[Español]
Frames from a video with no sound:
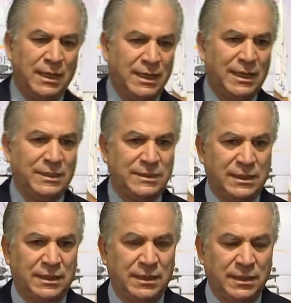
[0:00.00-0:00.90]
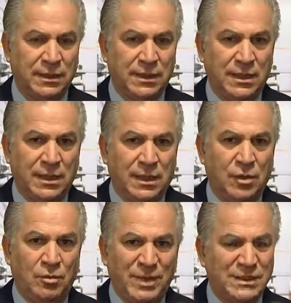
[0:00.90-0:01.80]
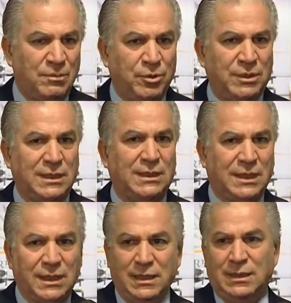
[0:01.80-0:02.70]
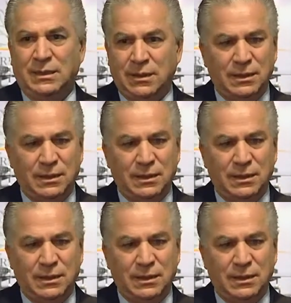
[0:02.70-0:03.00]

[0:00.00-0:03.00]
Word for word: y AGESIC. Lo más importante acá